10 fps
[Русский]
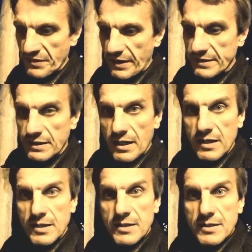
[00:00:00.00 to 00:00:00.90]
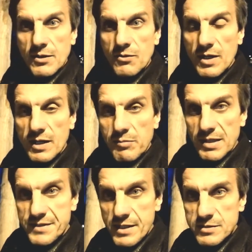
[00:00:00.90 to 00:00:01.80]
И тогда он как
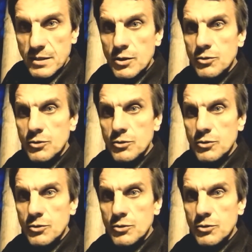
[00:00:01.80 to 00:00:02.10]
обратится,